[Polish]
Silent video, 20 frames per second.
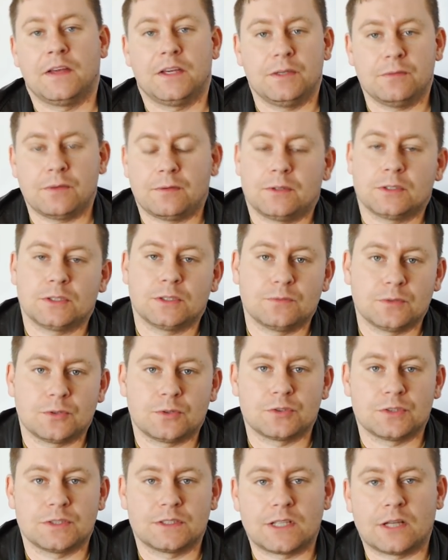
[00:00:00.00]
i w efekcie
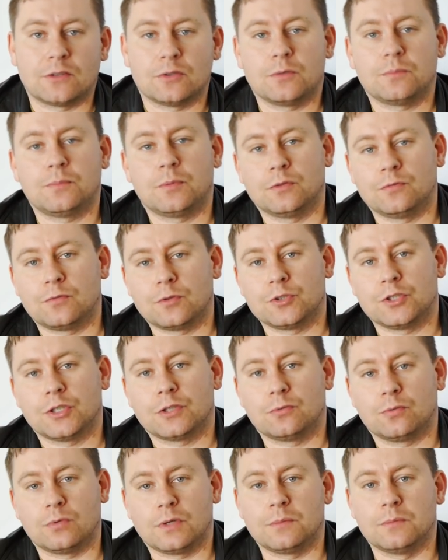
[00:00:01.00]
wykorzystano podwozie,
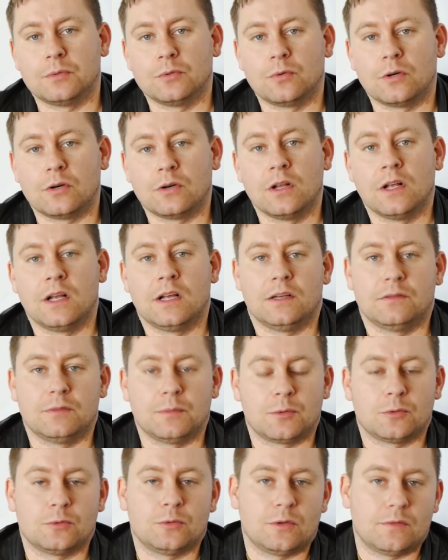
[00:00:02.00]
które było
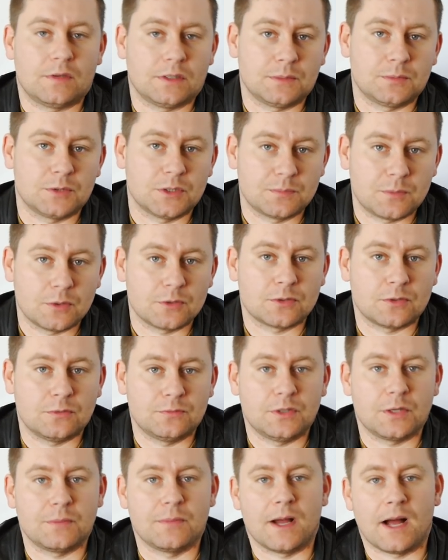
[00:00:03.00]
wyprodukowane przez polską
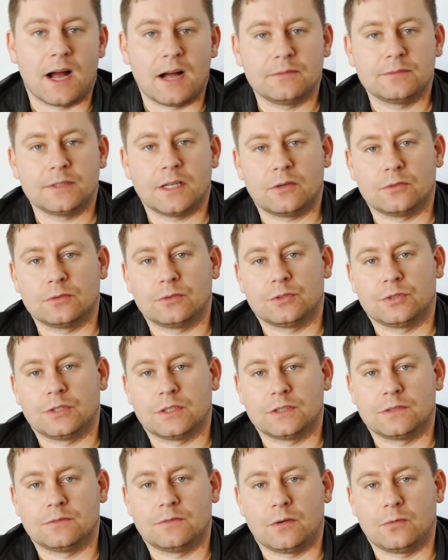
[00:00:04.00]
firmę Avia. Ono się
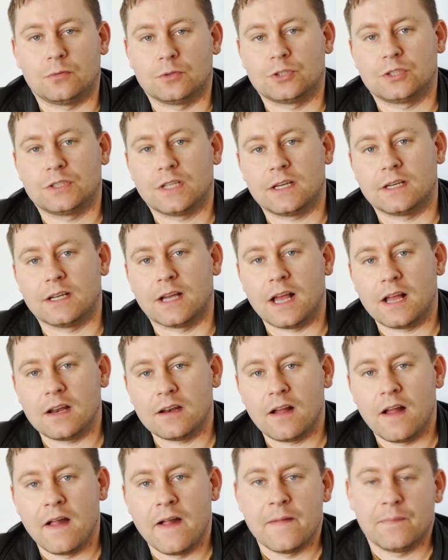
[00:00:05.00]
nazywało
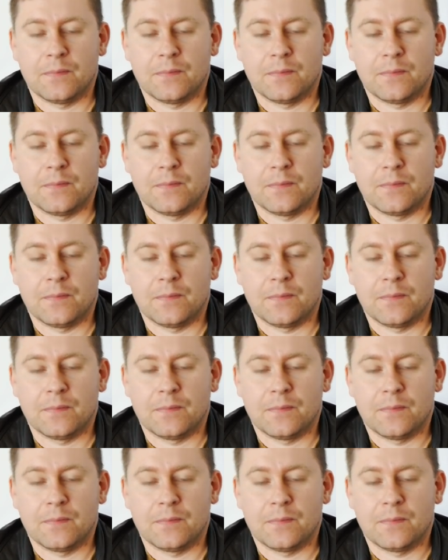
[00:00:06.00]
4L.